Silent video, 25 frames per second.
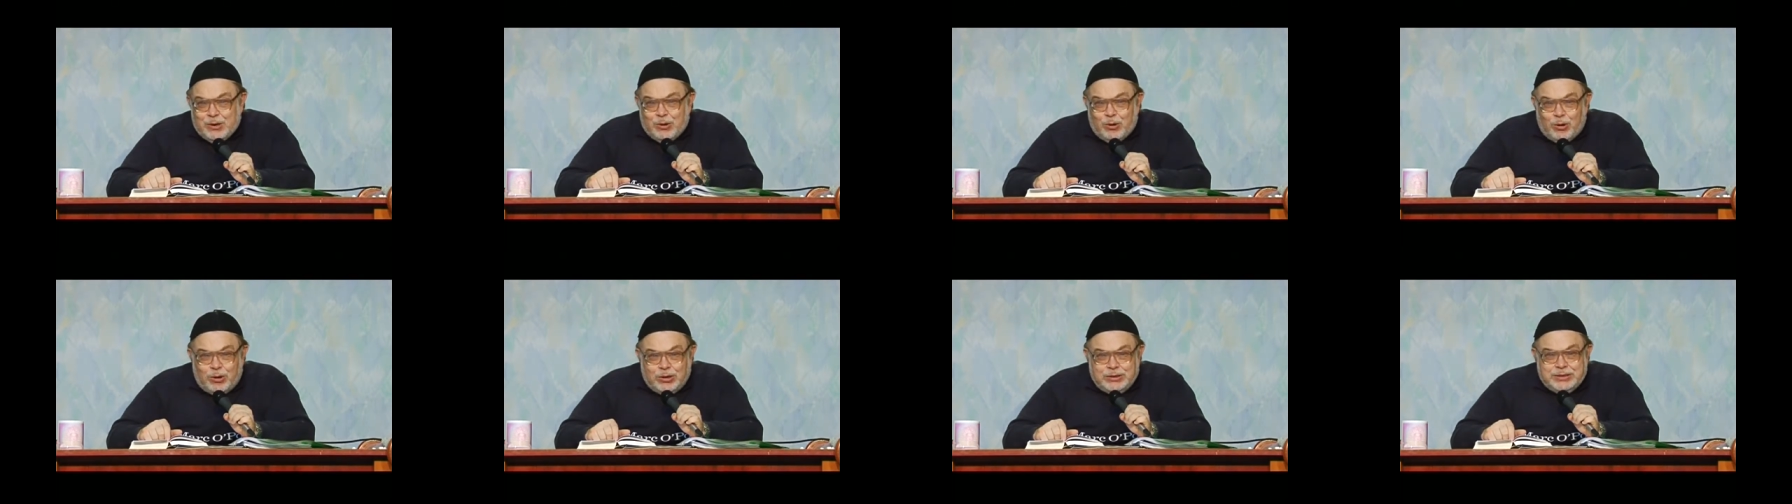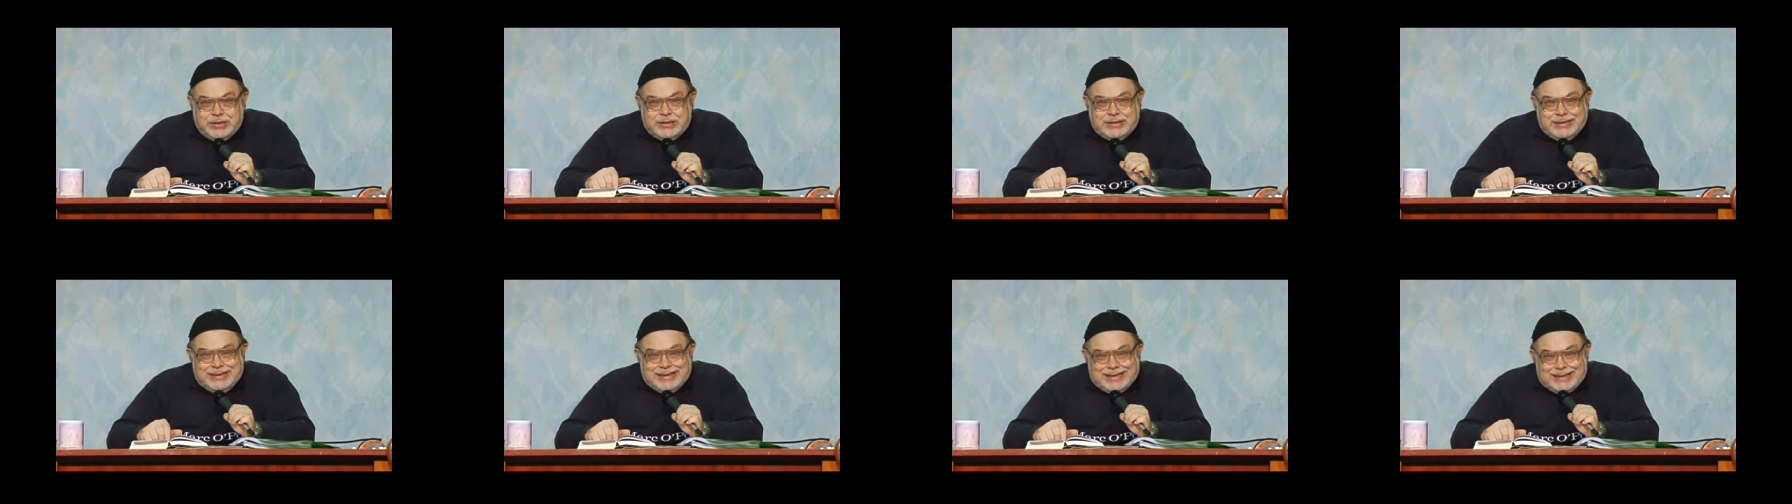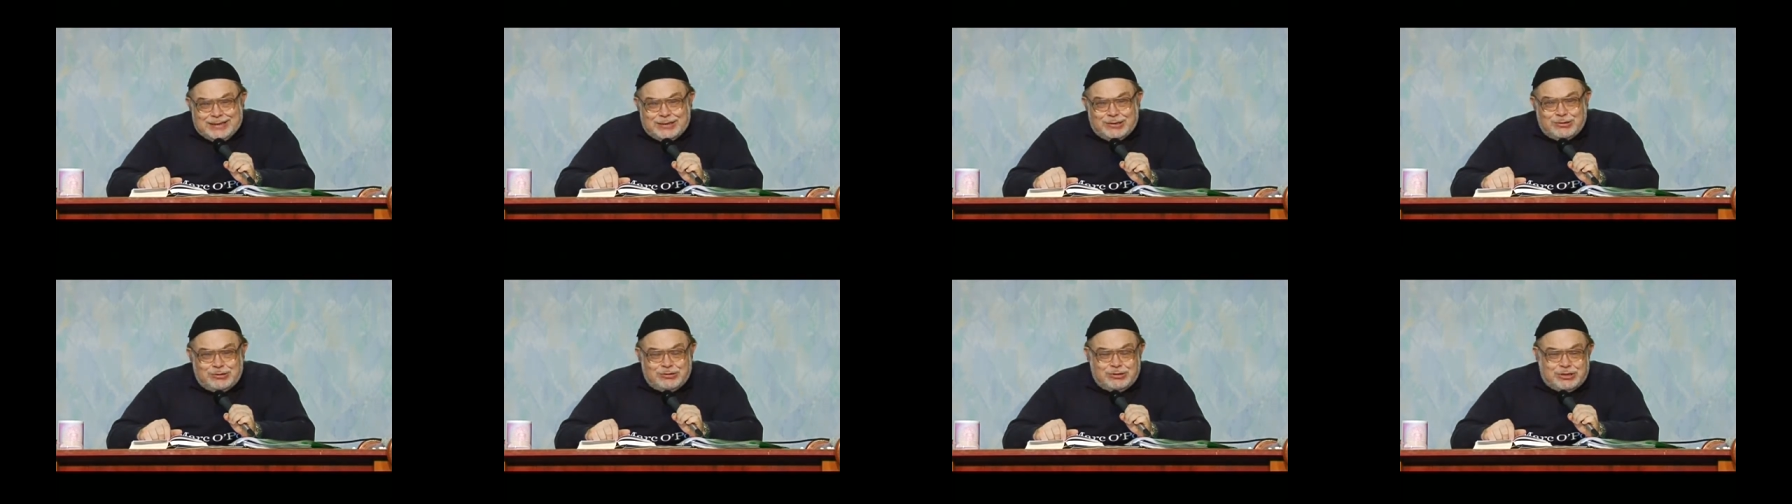он не
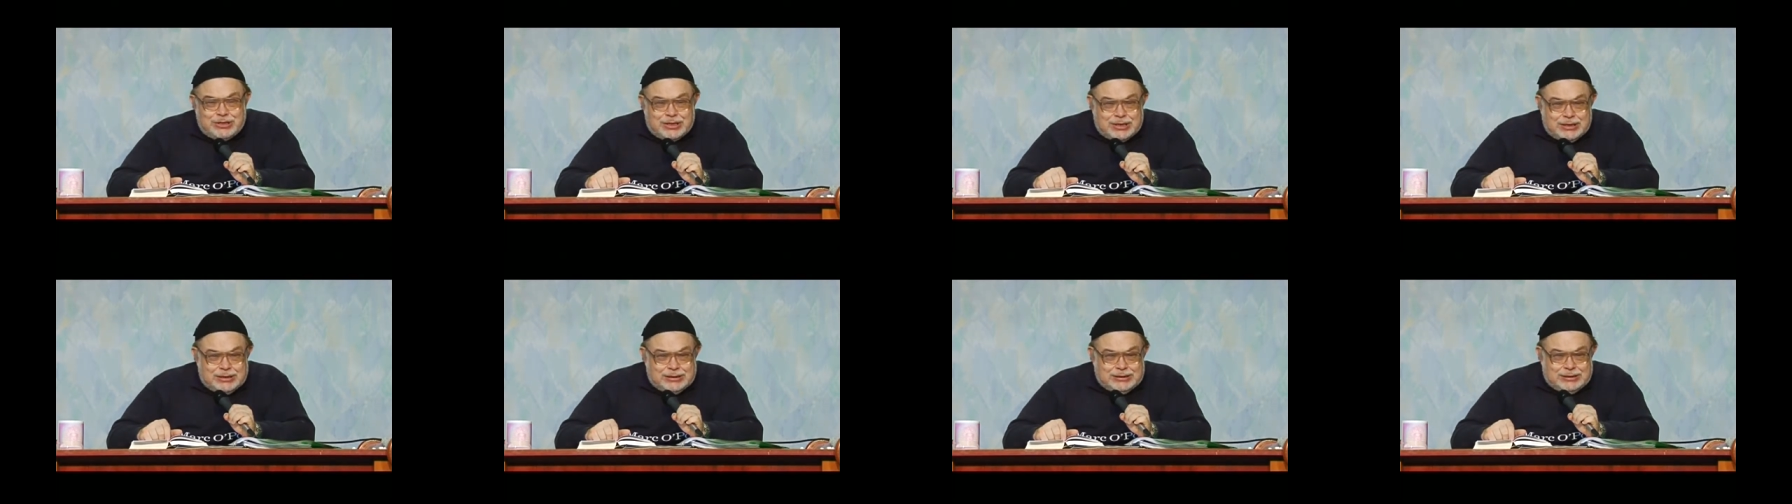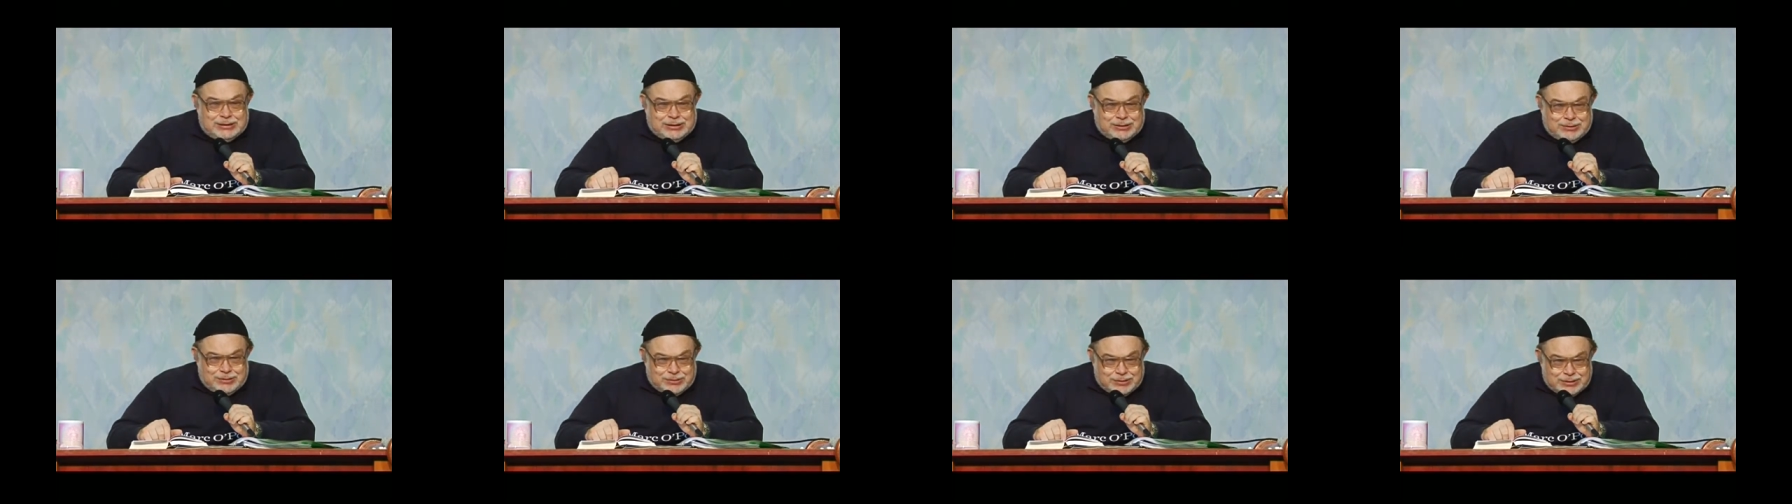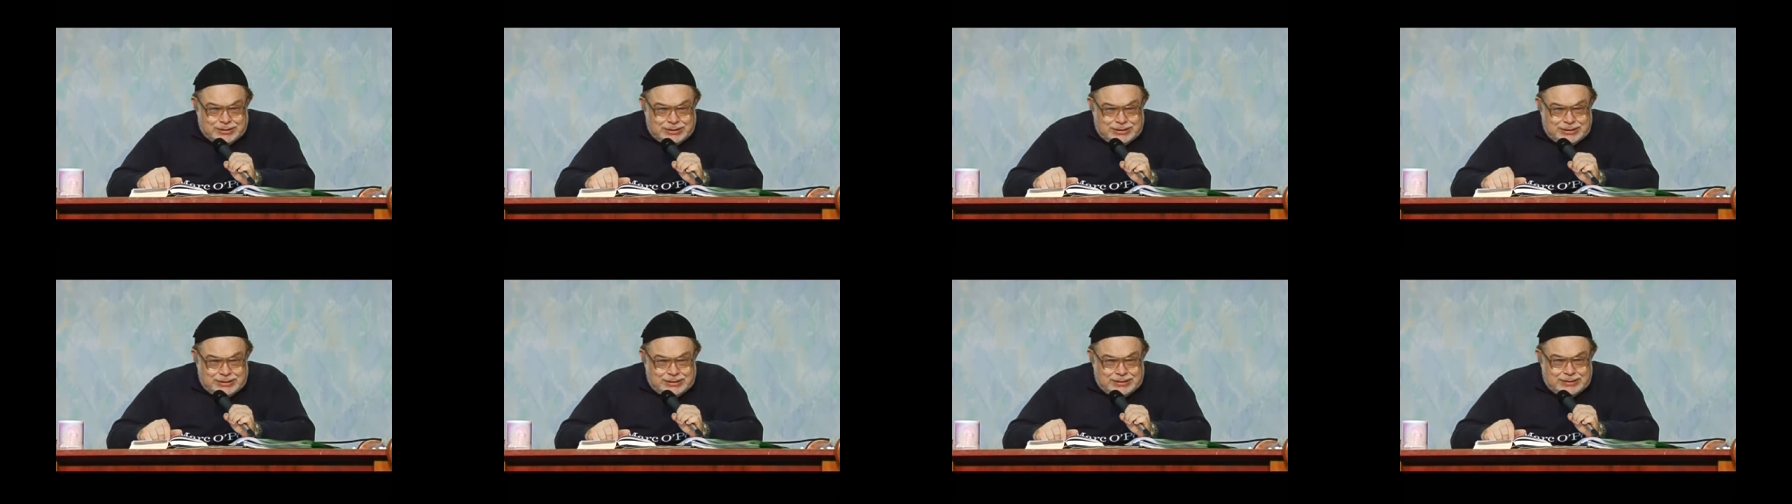нарушает
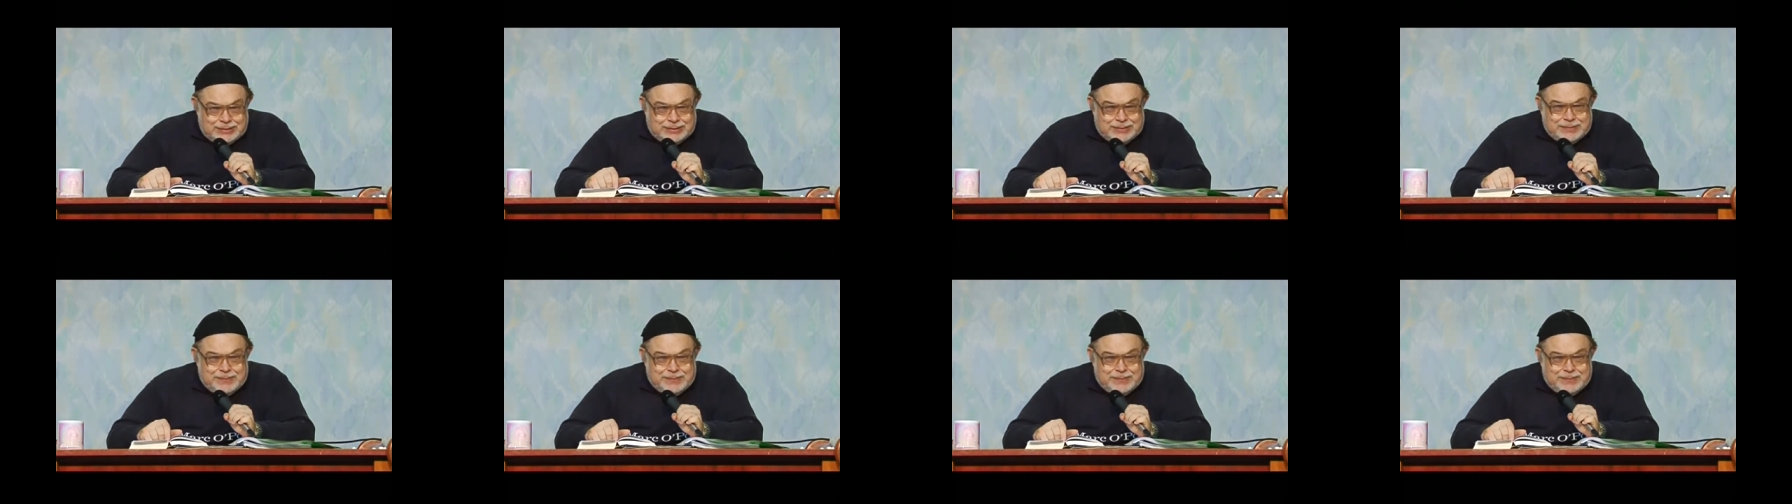законы,